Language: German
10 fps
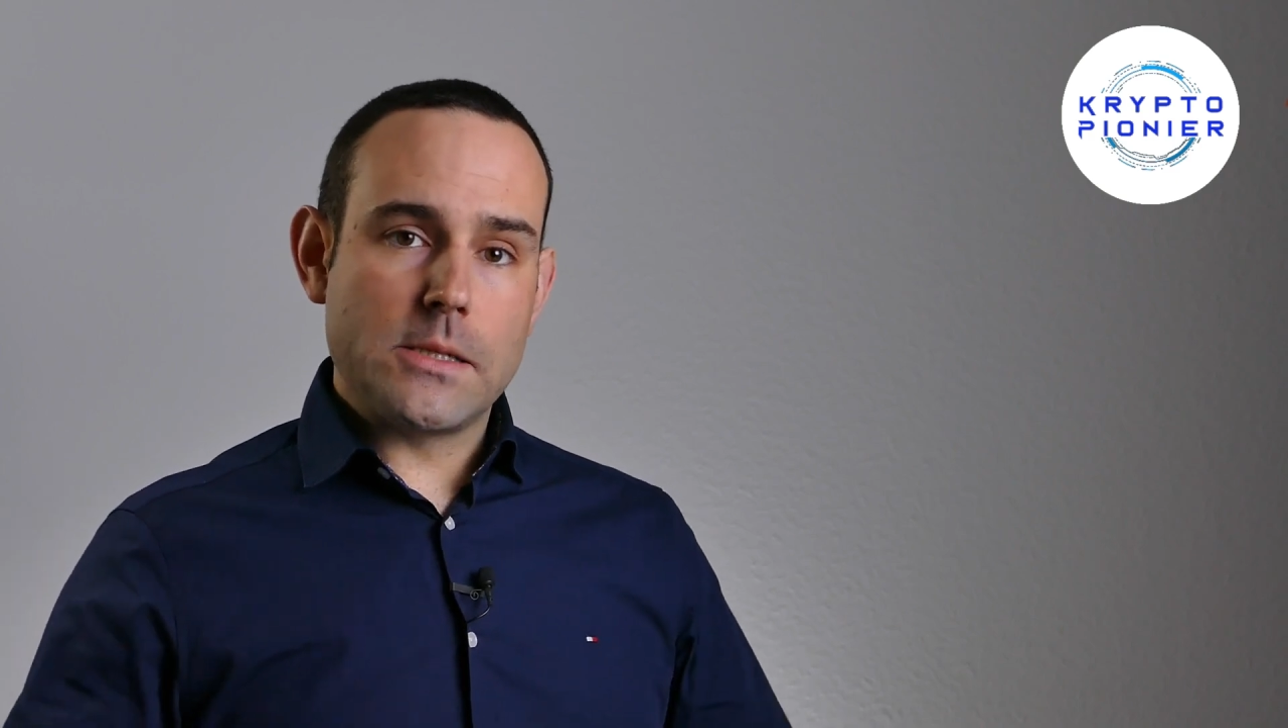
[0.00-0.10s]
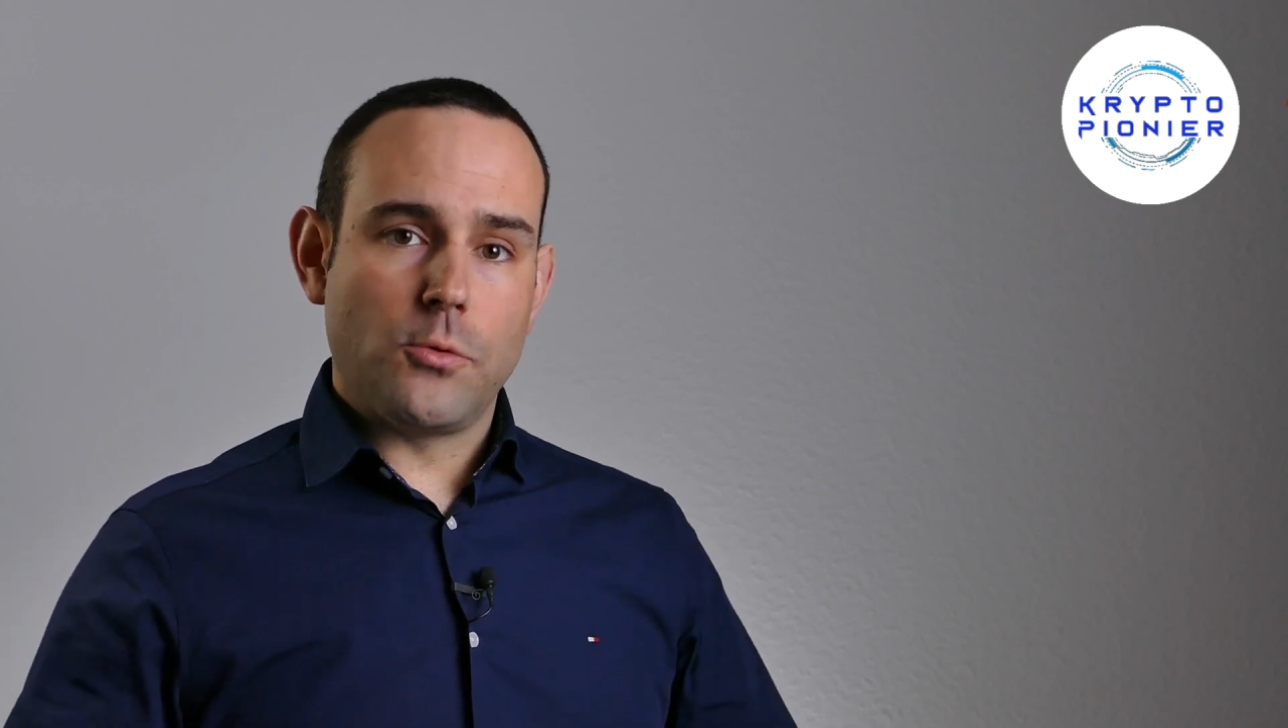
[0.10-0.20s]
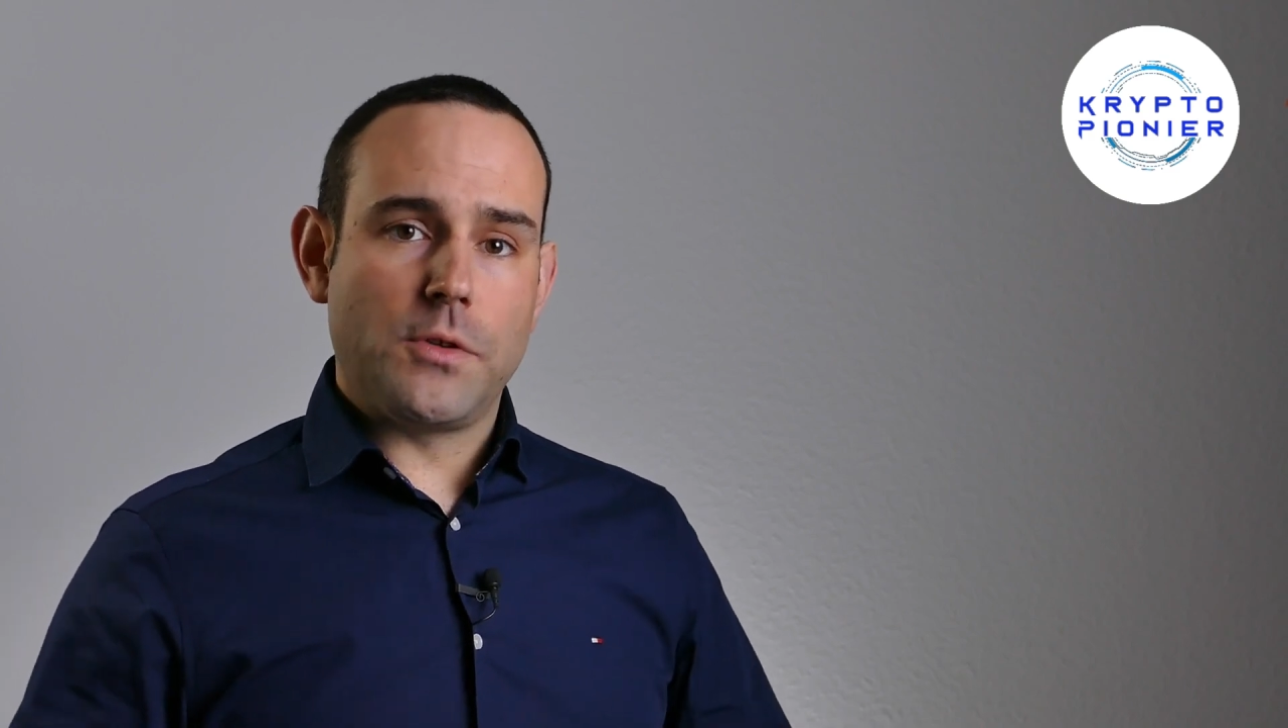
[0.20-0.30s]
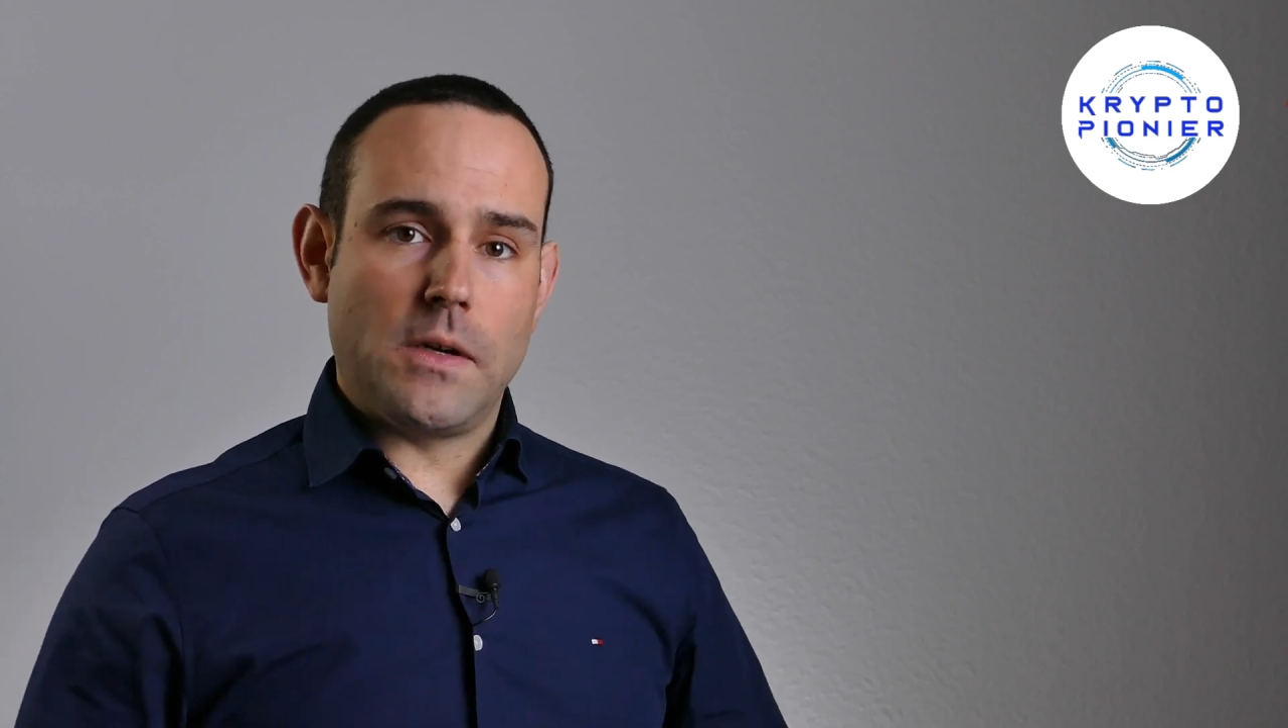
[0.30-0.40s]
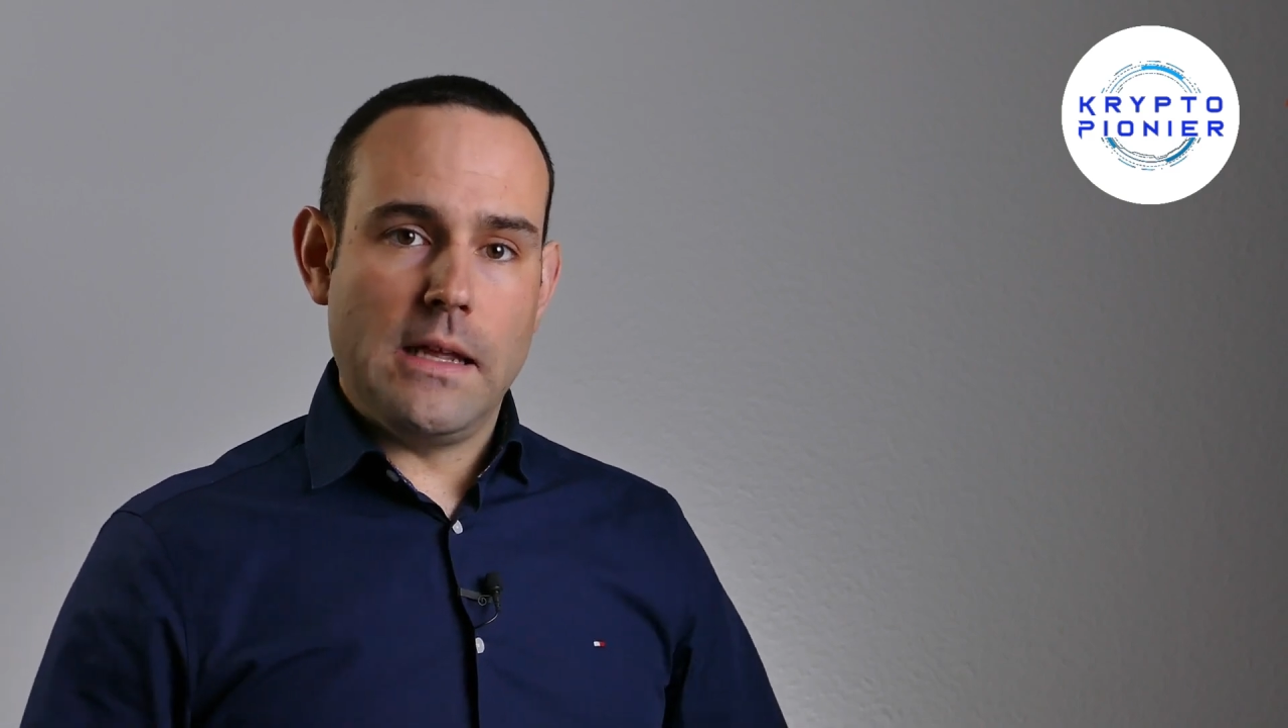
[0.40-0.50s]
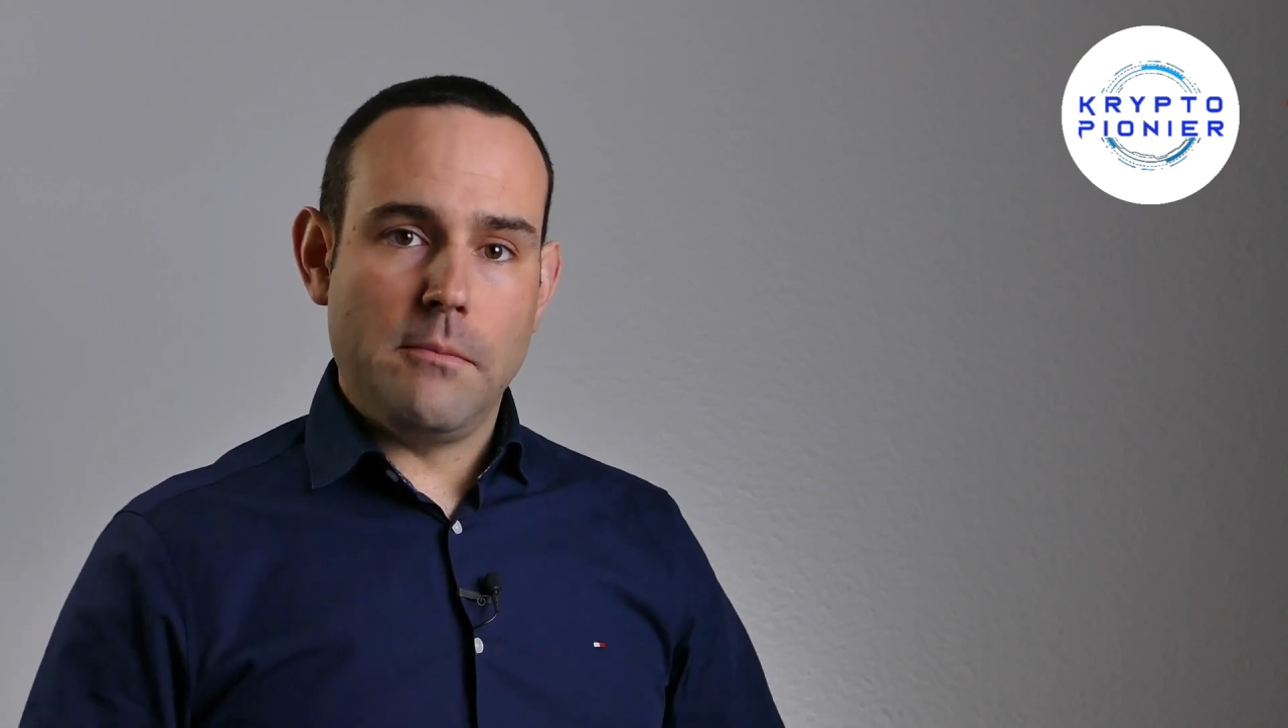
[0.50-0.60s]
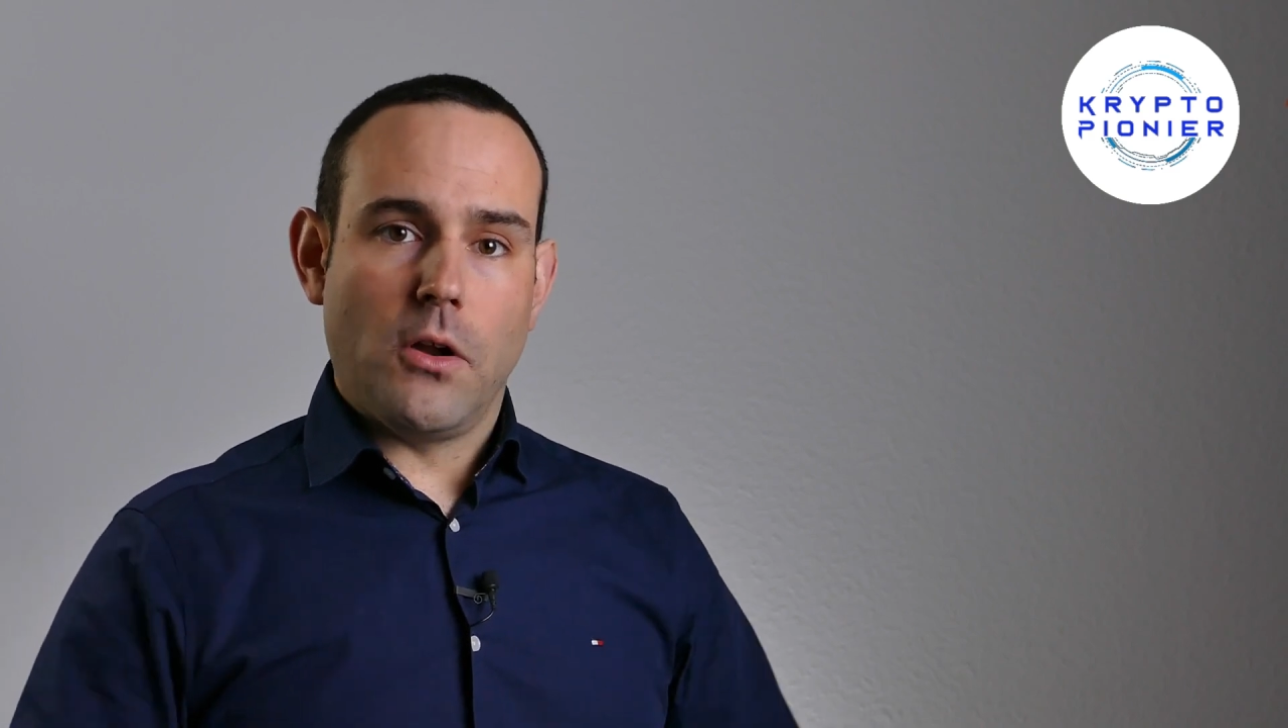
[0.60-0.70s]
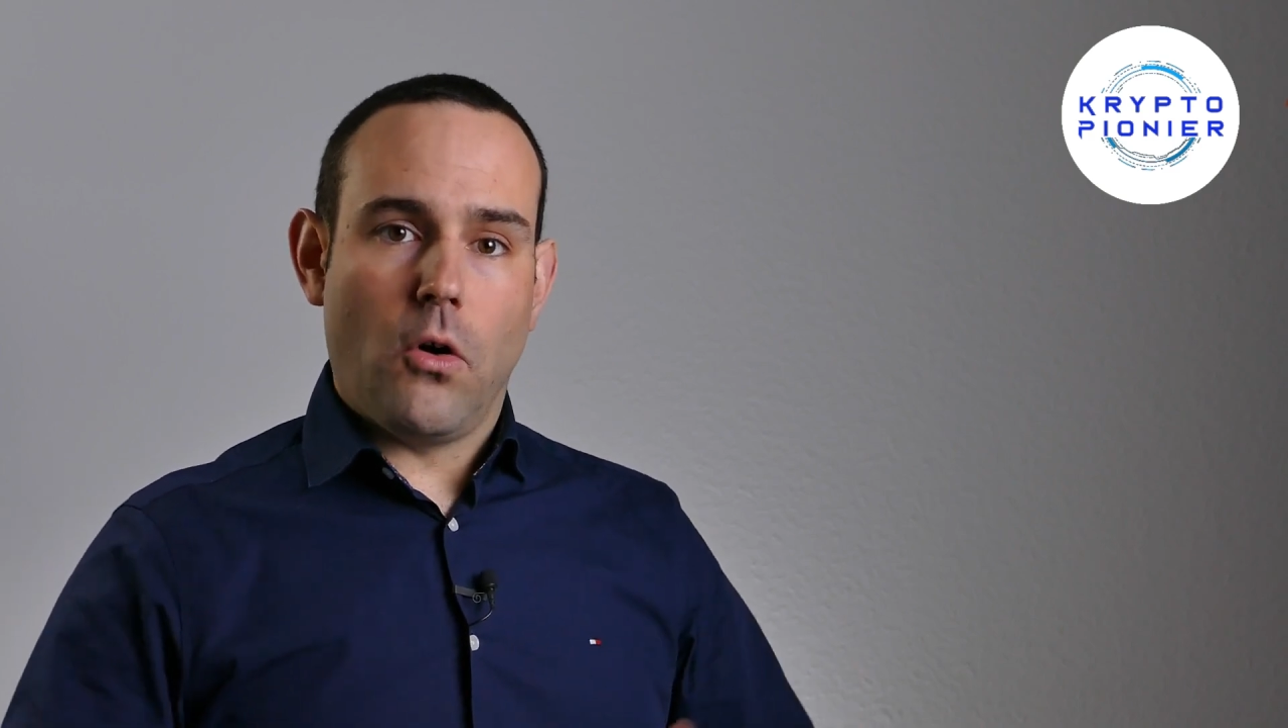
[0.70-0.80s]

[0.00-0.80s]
Unternehmen